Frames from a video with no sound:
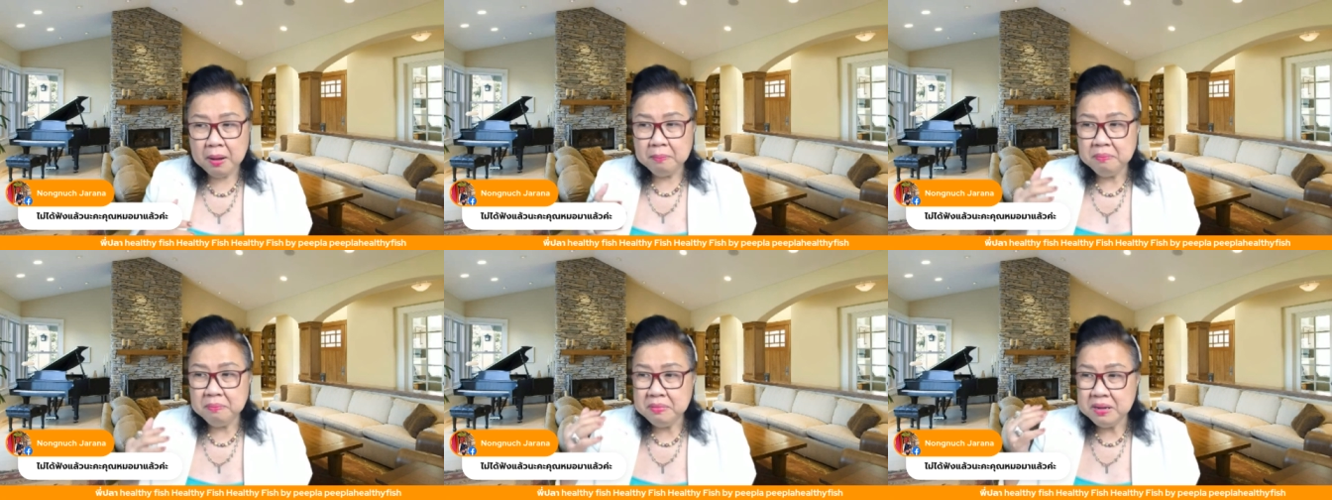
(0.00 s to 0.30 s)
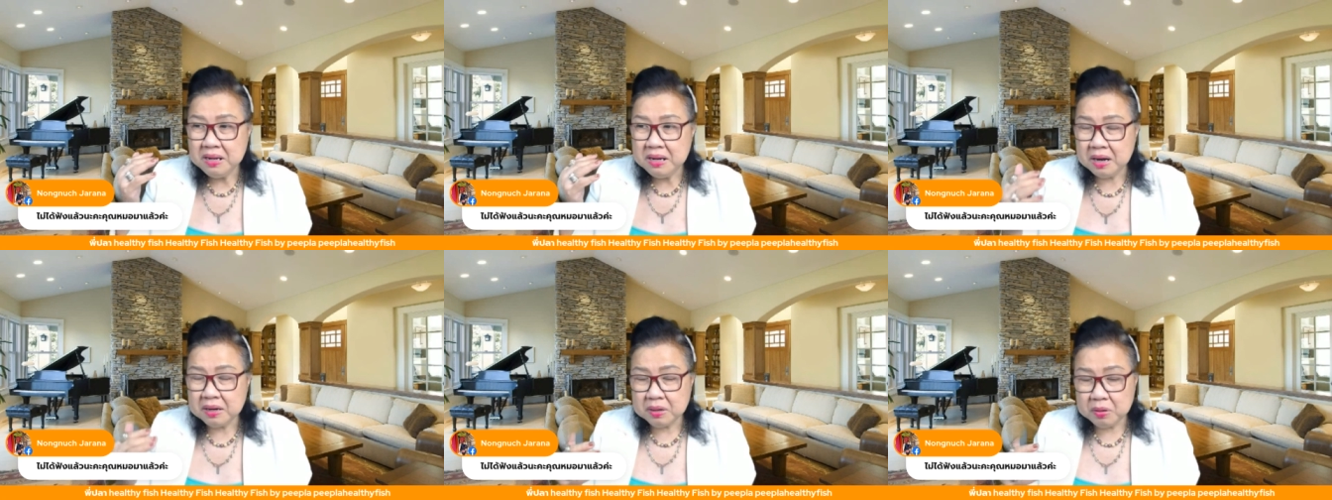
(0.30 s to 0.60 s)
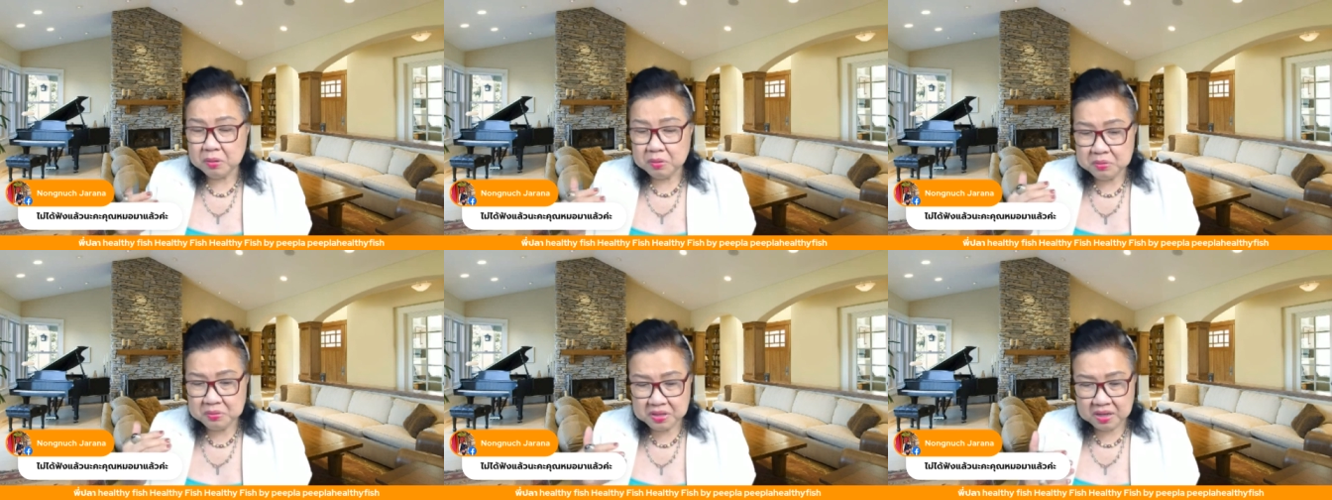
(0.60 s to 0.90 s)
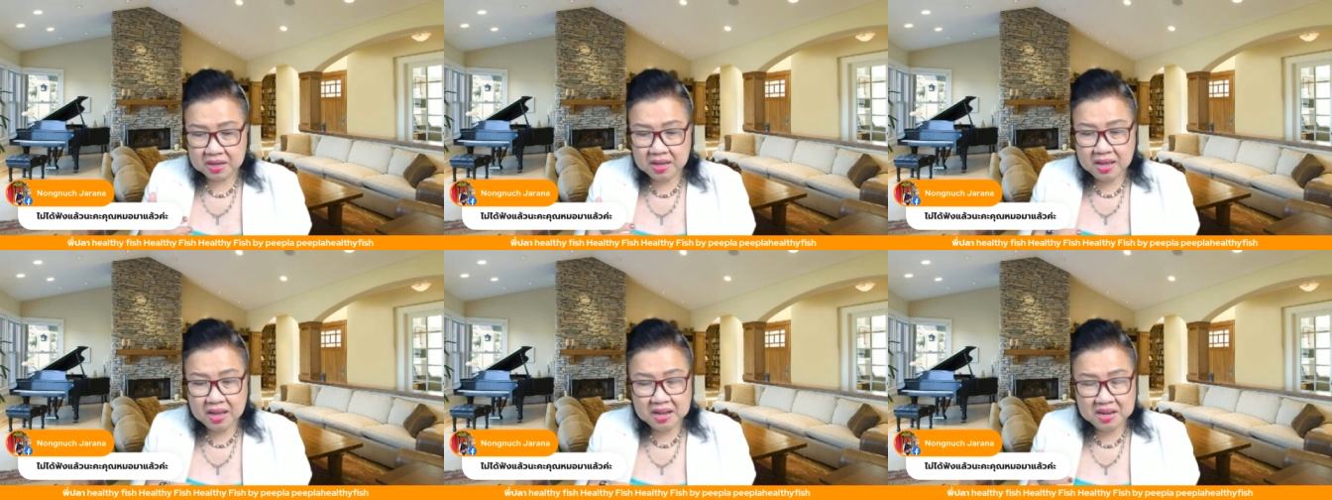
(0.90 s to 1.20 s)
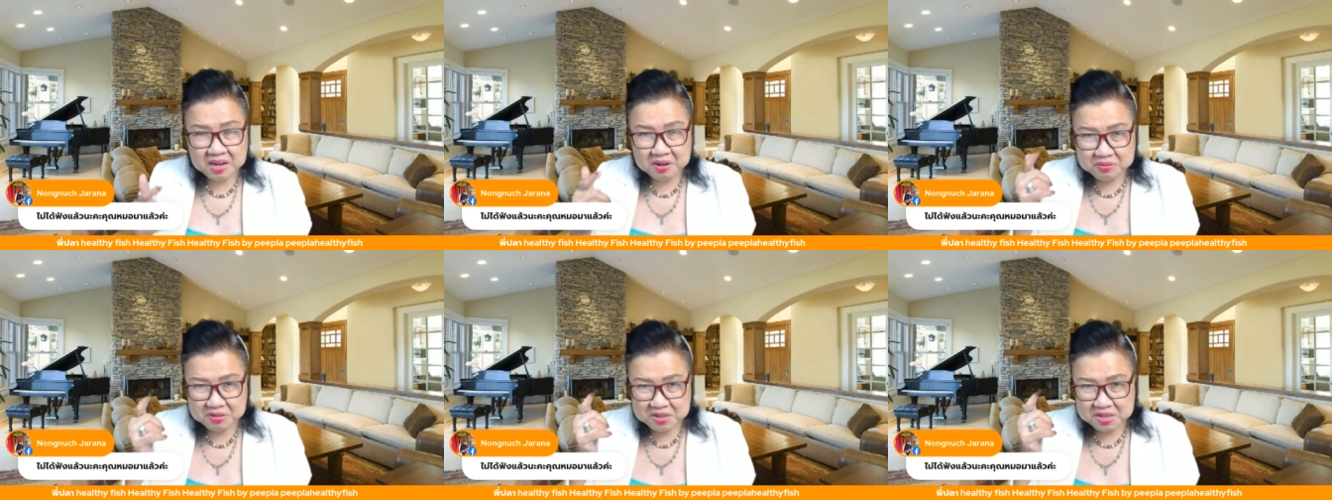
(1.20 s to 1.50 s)
เมื่อเรารู้จักให้
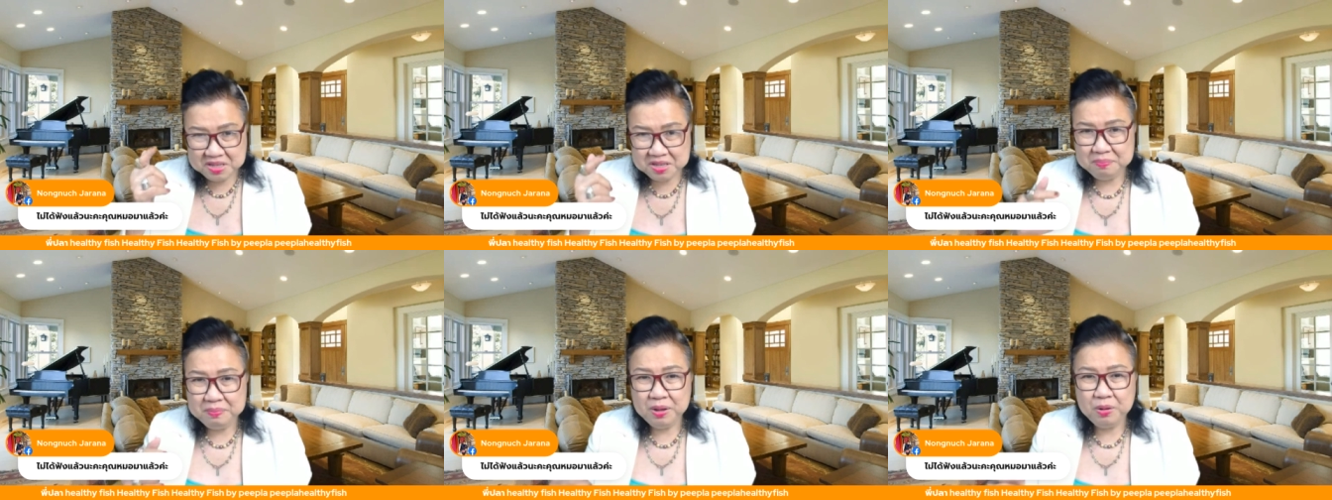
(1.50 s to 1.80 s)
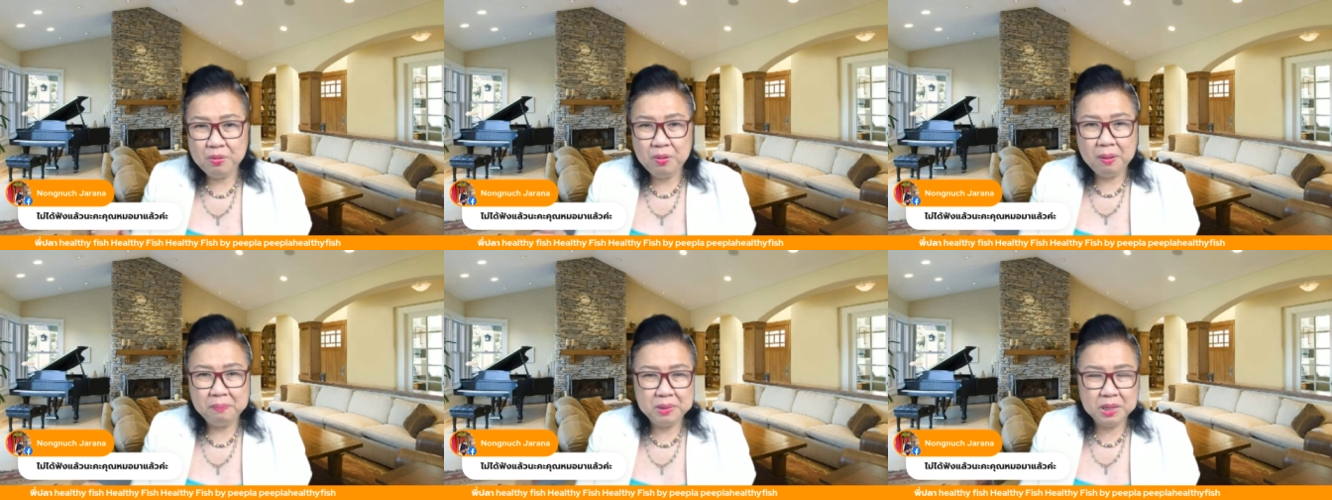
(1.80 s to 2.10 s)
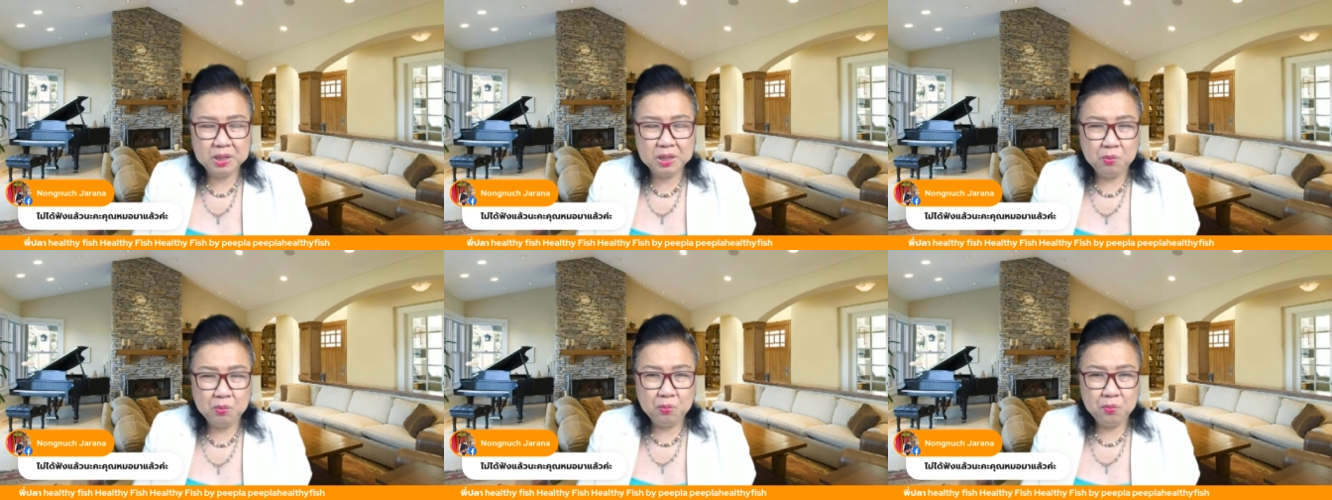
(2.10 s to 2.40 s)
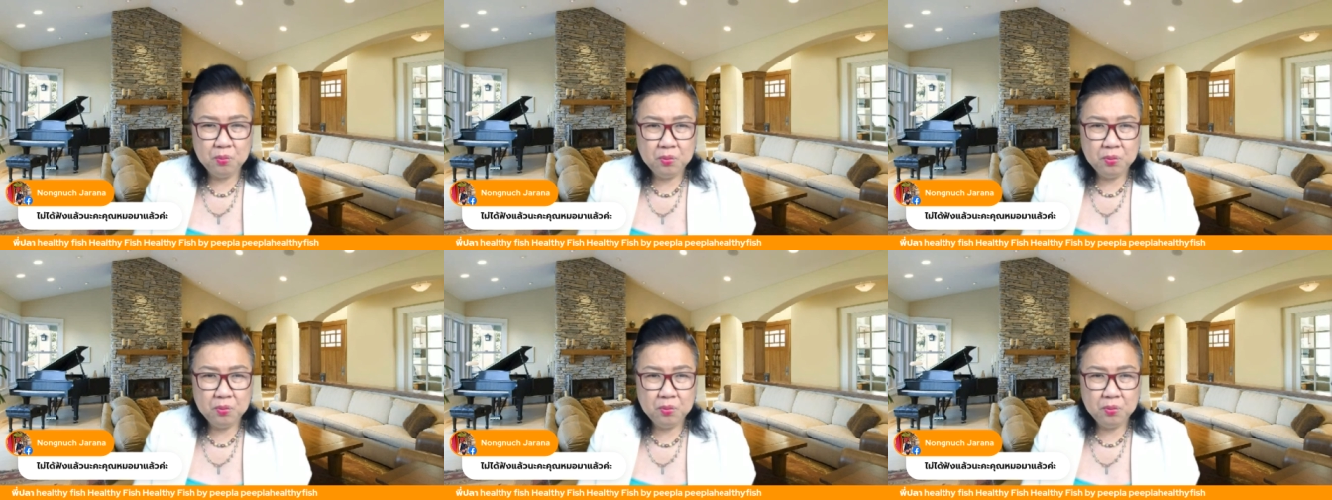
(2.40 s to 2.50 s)
เราจะยิ่งมีความสุข